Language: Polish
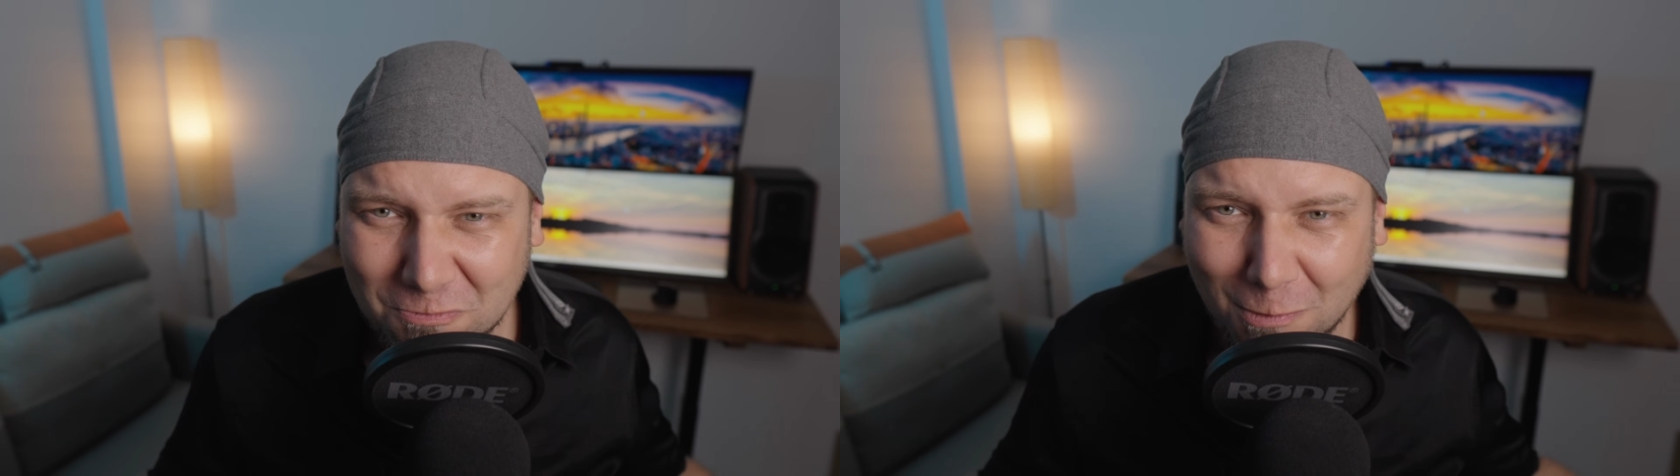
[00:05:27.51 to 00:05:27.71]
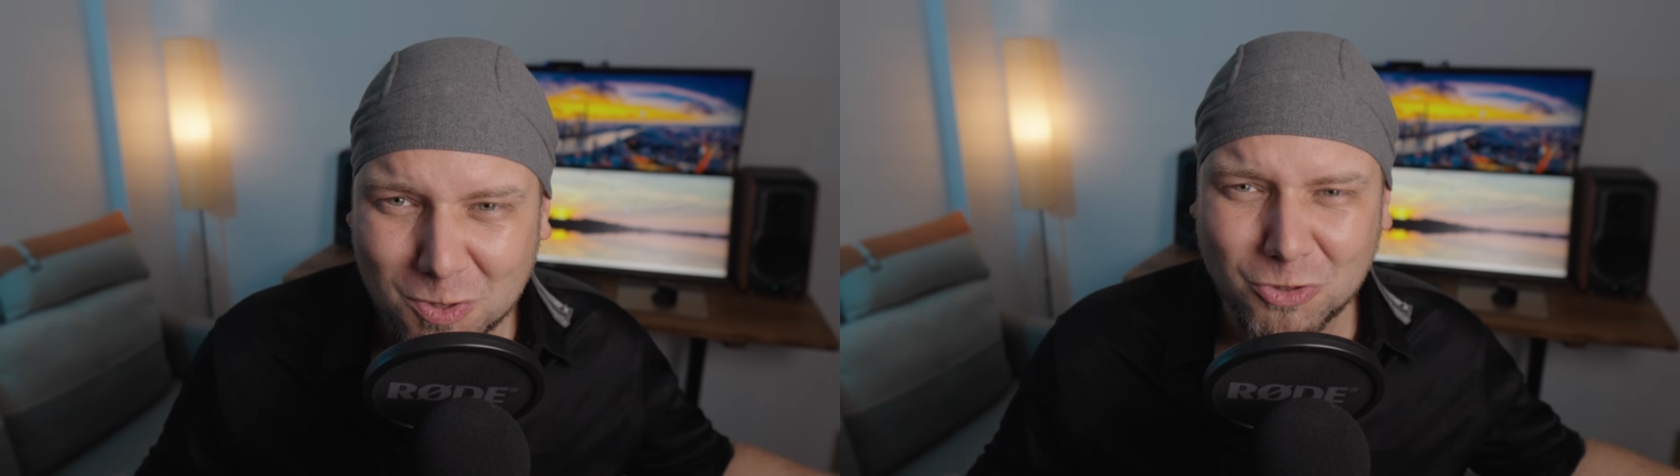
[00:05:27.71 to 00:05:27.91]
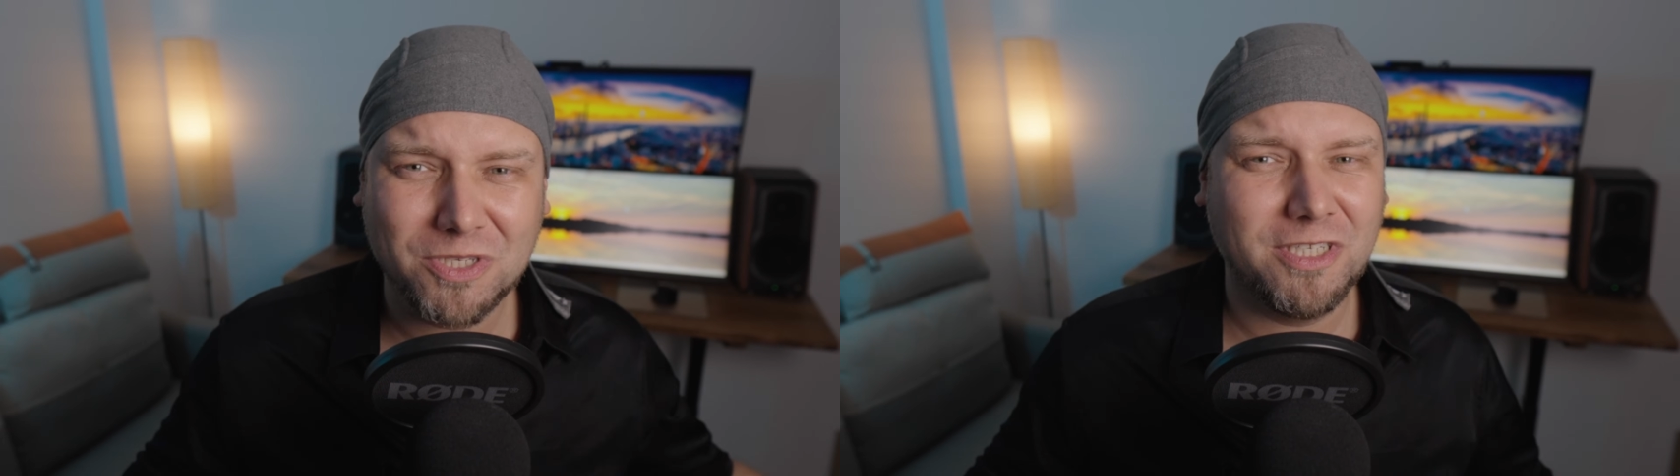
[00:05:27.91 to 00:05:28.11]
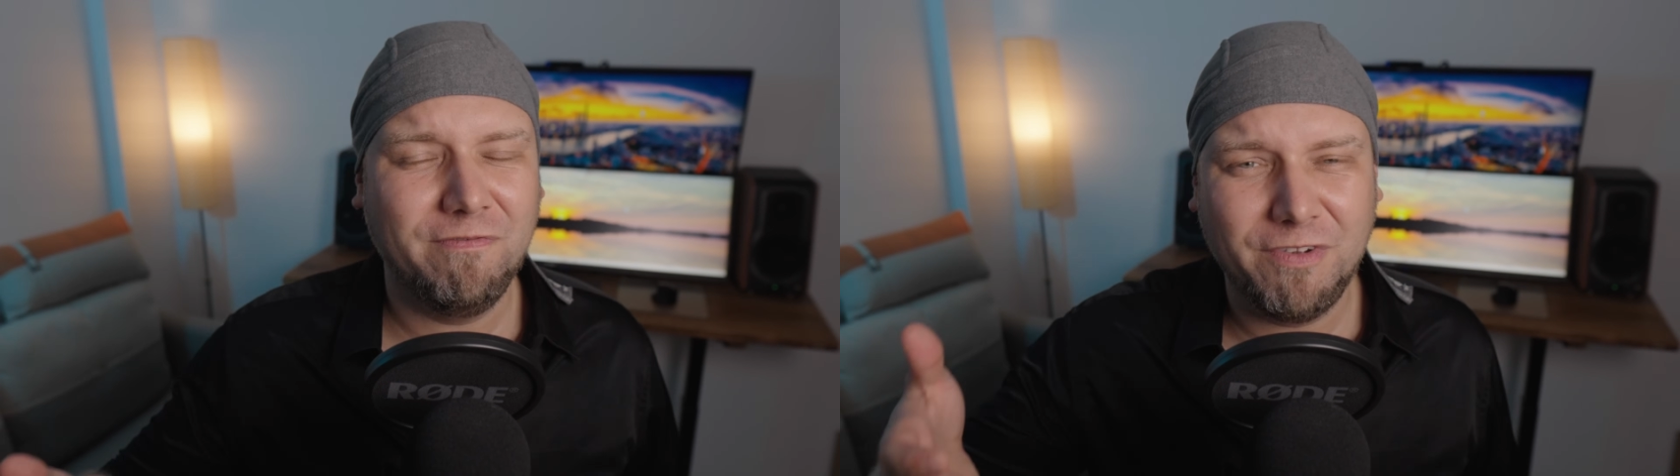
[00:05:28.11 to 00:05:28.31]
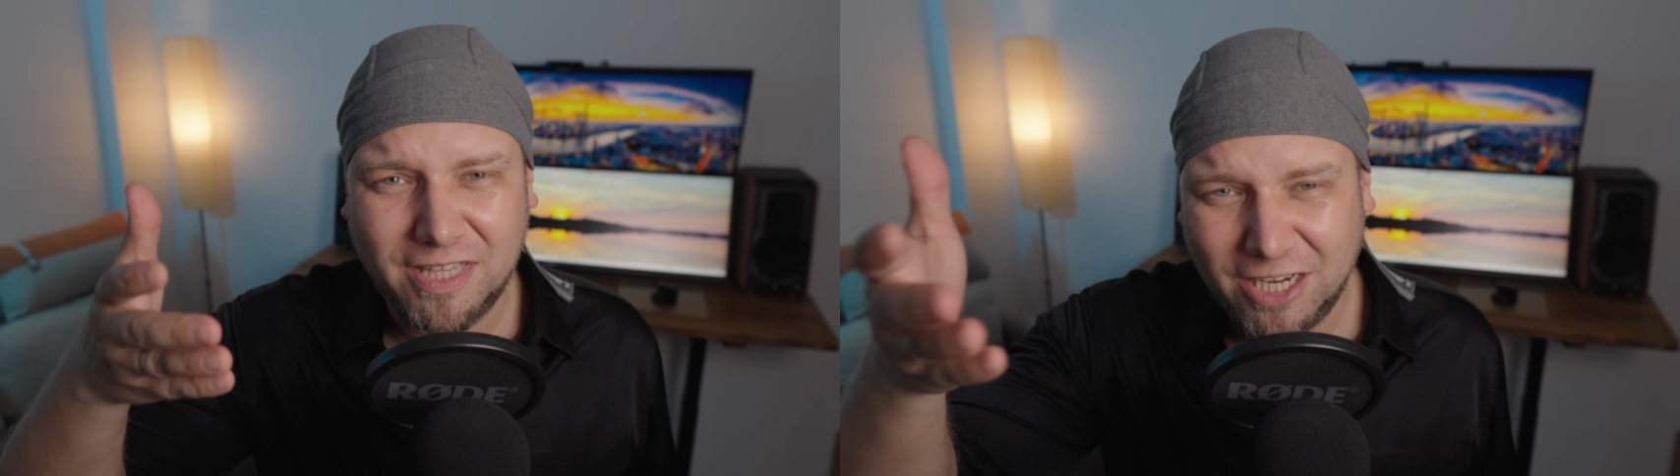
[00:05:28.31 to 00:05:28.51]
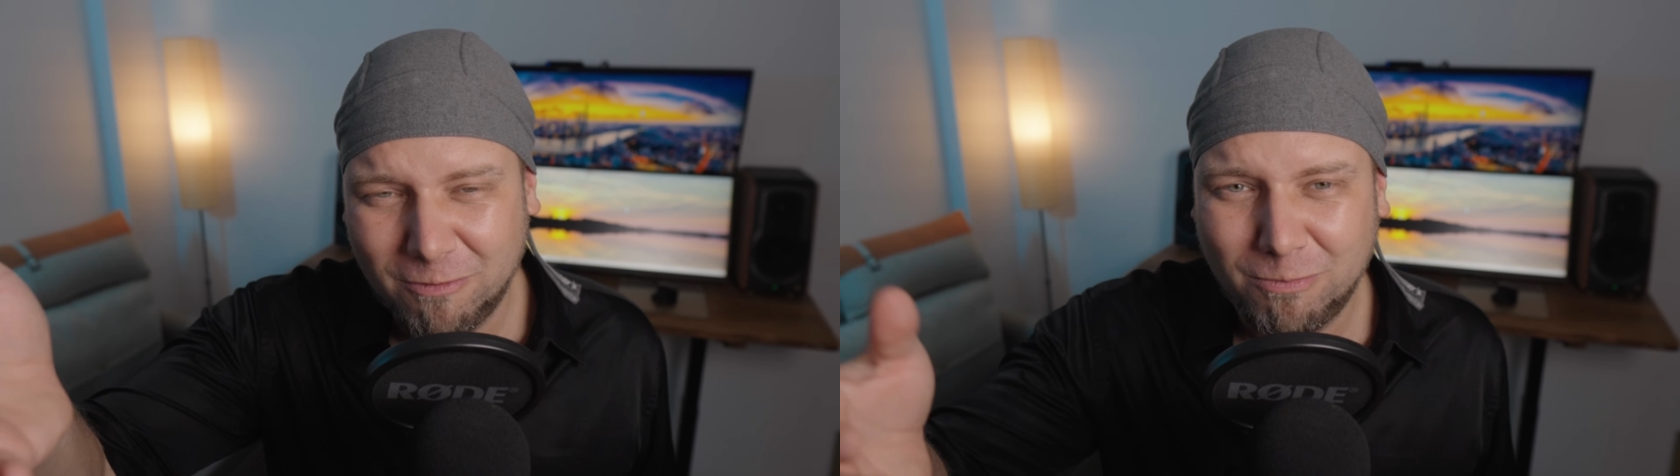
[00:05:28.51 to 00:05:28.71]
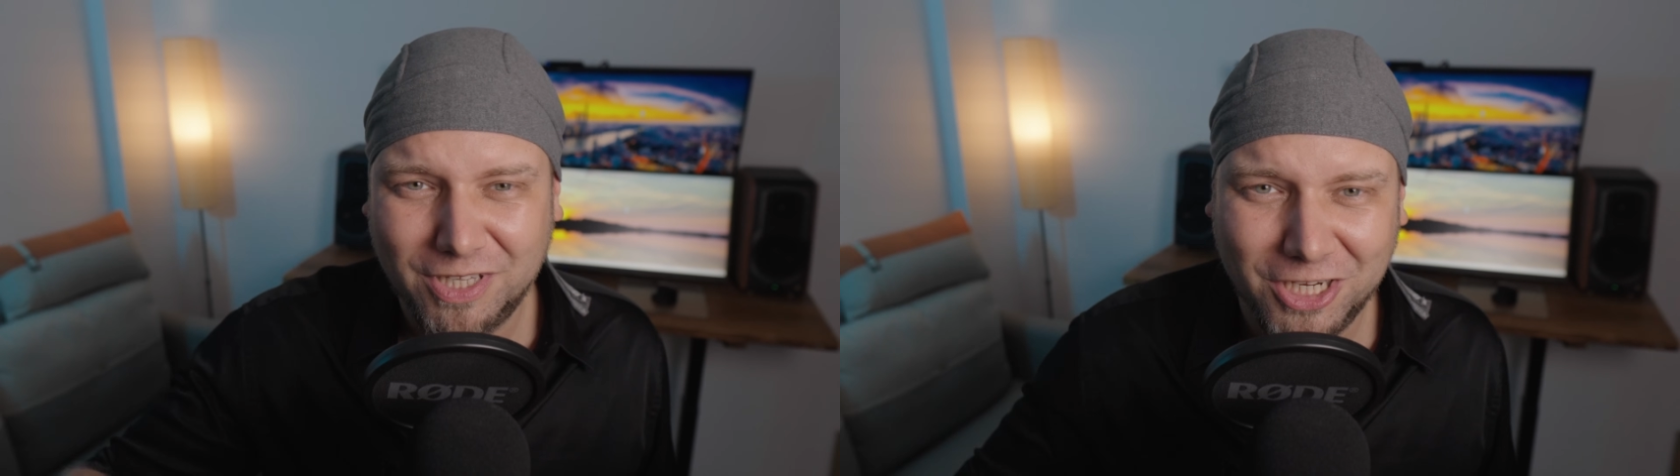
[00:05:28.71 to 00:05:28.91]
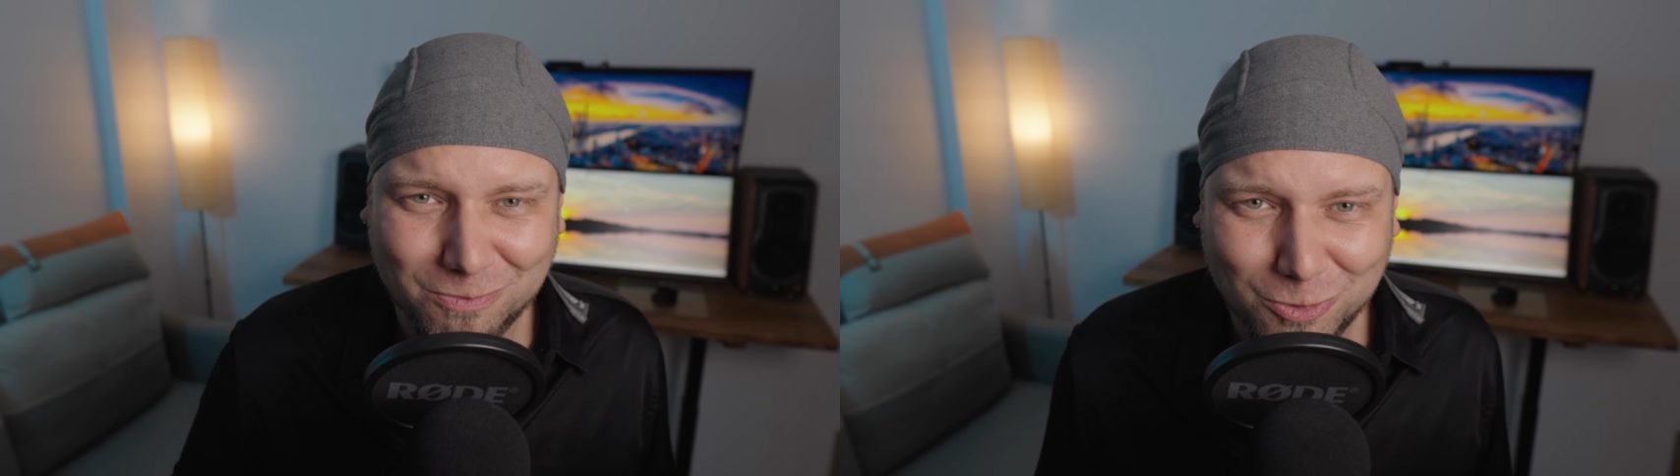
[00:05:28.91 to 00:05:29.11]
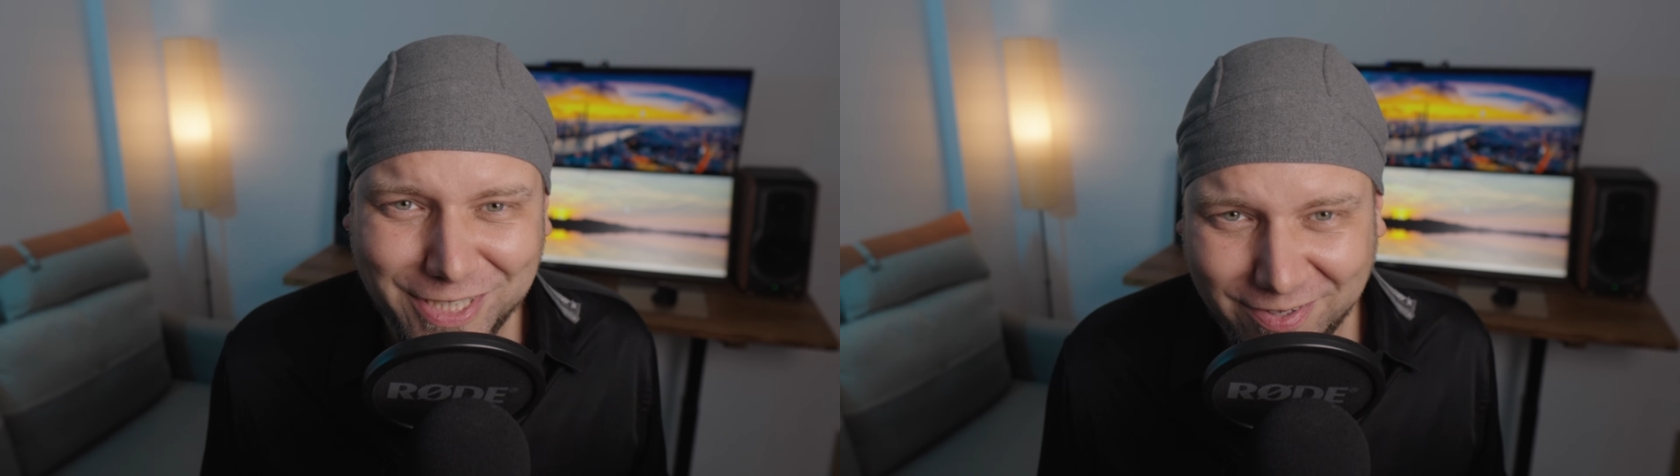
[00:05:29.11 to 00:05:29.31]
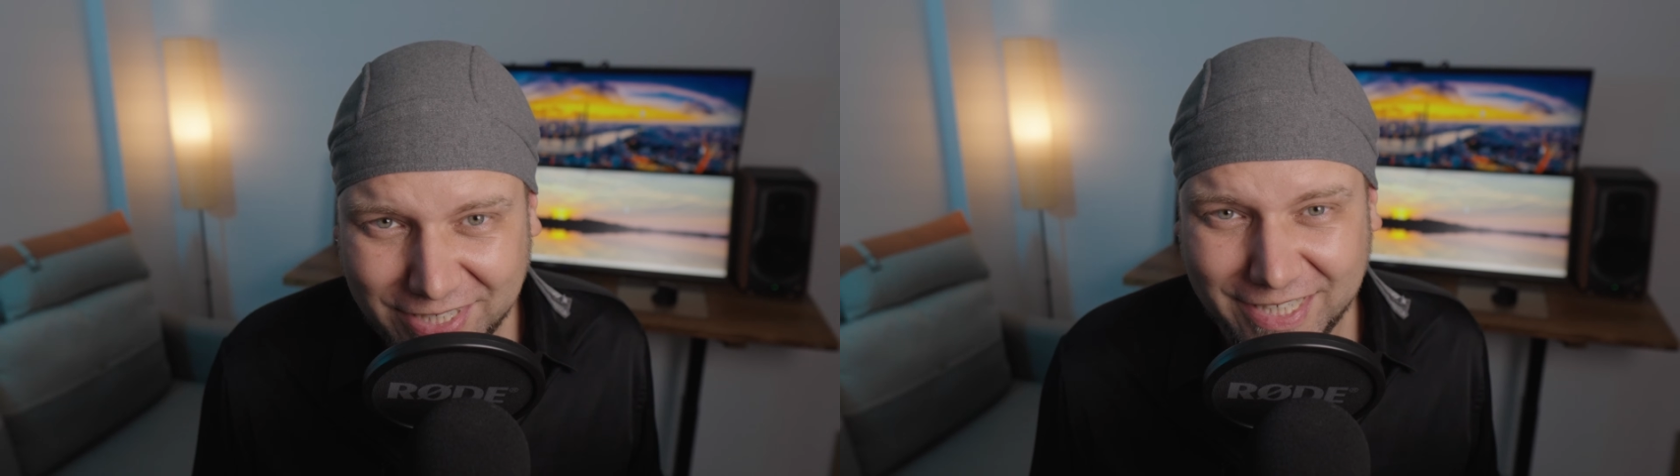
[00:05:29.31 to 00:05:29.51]
po prostu się z nim witają, podają mu
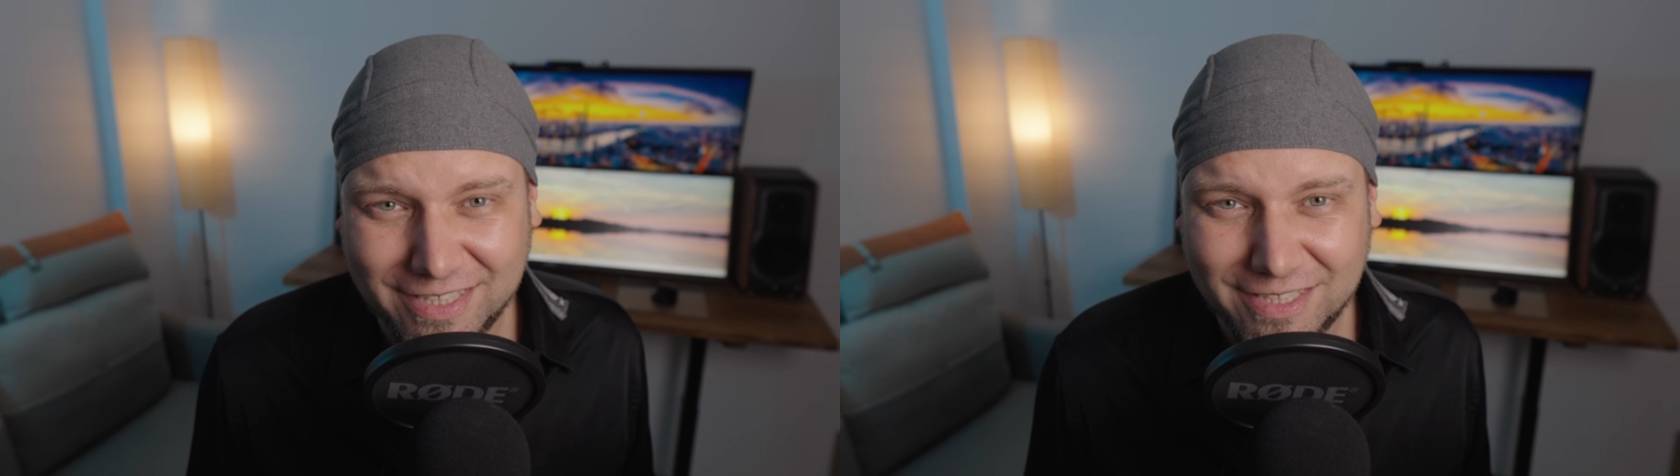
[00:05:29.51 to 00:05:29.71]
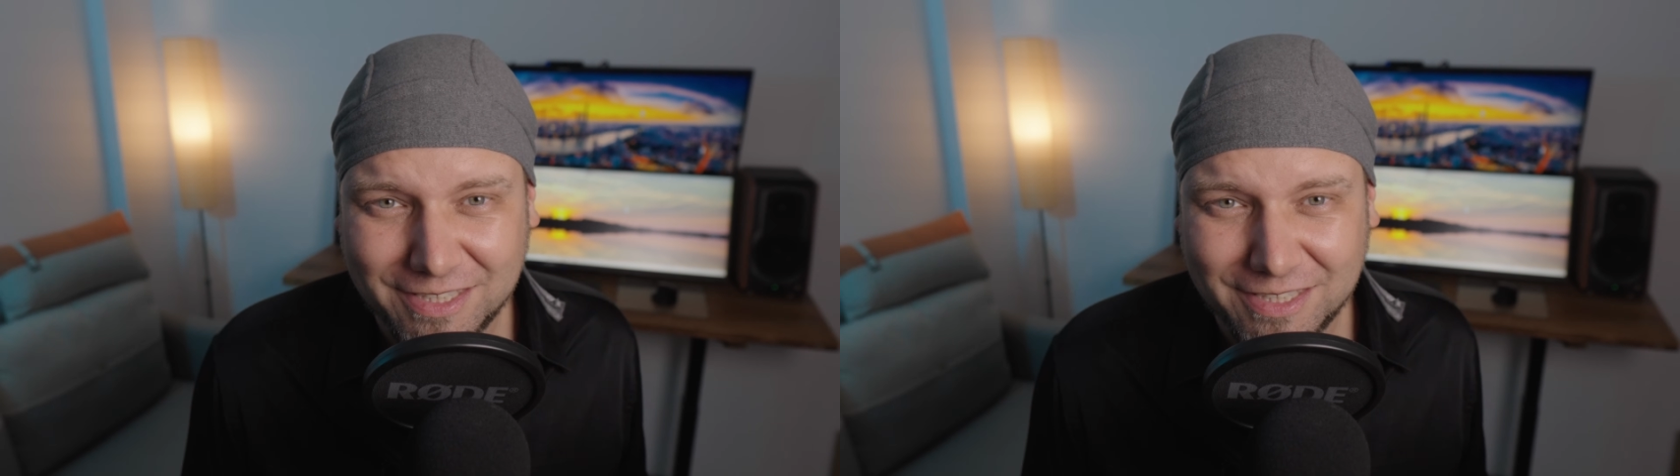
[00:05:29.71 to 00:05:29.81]
rękę.